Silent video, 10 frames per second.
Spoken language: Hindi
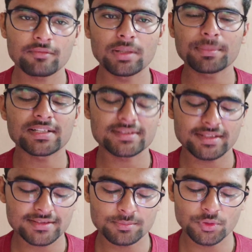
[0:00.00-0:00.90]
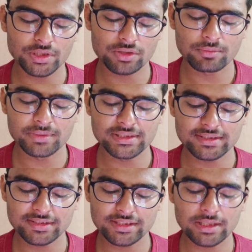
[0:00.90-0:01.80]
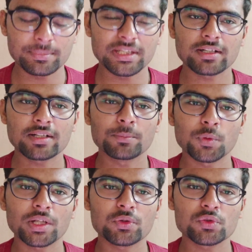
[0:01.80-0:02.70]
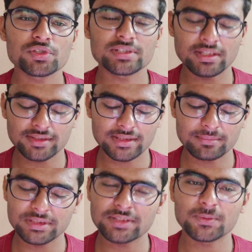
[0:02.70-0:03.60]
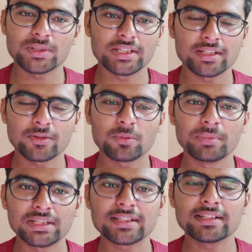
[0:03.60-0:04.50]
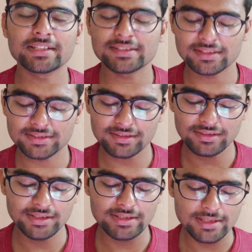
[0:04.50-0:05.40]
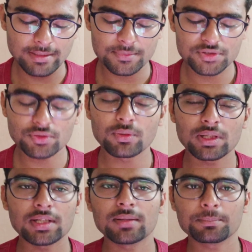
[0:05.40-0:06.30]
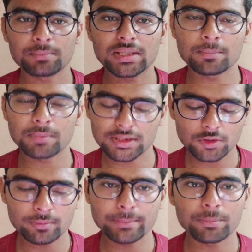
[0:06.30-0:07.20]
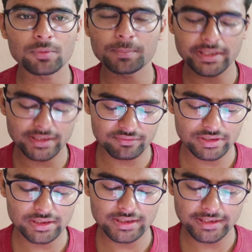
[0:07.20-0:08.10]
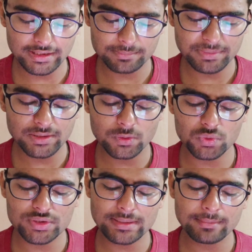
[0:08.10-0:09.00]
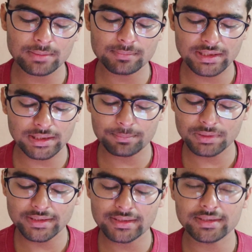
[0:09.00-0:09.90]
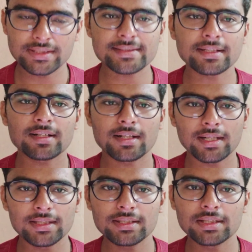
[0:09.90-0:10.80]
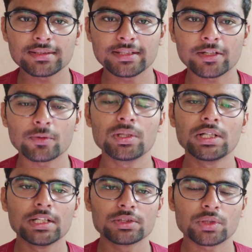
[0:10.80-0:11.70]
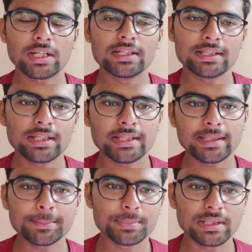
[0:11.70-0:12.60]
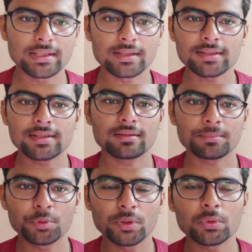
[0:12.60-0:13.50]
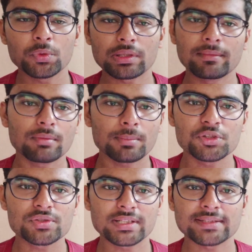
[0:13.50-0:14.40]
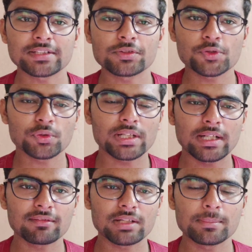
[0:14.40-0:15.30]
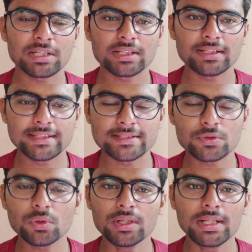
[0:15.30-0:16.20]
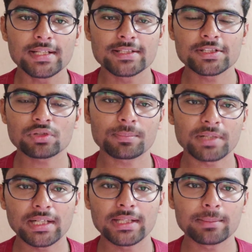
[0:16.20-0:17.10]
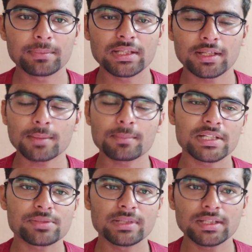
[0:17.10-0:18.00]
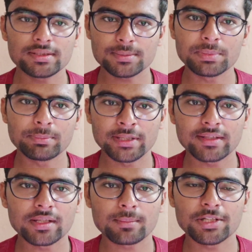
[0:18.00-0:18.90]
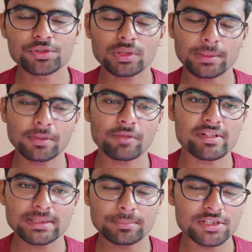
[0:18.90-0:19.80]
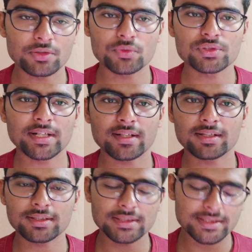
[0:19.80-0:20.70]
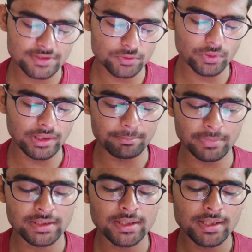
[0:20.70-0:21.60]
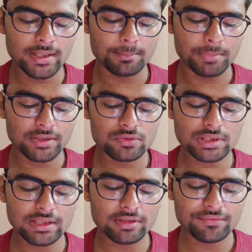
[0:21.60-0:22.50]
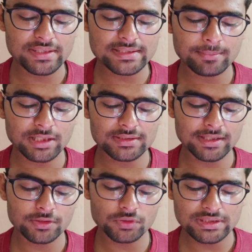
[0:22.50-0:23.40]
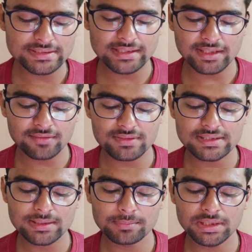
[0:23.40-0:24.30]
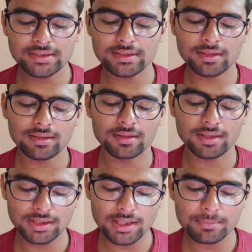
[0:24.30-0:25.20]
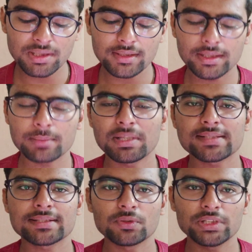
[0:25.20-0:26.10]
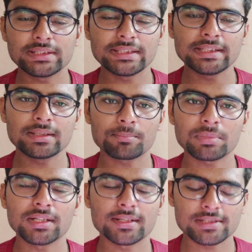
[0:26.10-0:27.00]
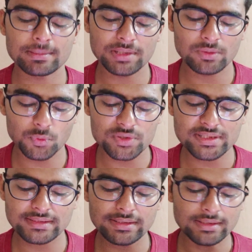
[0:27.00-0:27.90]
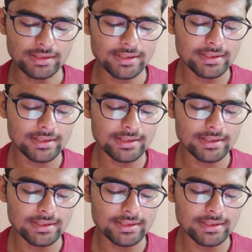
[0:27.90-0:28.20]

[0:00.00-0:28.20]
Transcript: वहाँ पर अच्छा खासा मौके इनको मिल जाते हैं यहाँ पर इनका पूरा यूज़ जहाँ तक अभी तक तो देखने को मिलता नहीं है ज़्यादातर सो बट uh, मानता हूँ मैं इंपॉर्टेंट प्लेयर डेफिनेटली गैरथ बेल को उसके बाद में आप लाइक इधर से अगर ग्रैंड लीग के लिए देख रहे हो तो ग्रैंड लीग के लिए एक पिक का ना पूरे टूर्नामेंट में आप यूज़ कर सकते हो जो कि रहने वाले मेरे लिए ईस्ट को जिसको आप ग्रैंड लीग में हर मैच में जब भी मैडेड का मैच हो कैप्टन वाइस कैप्टन जरूर से ट्राई करना एक से दो टीम में बाकी उसके अलावा डिफेंस की बात करें तो इधर से कारवाजल मिलित अलाबा एंड मार्सेलो ये तीन आपके लिए अच्छे पिक हो सकते हैं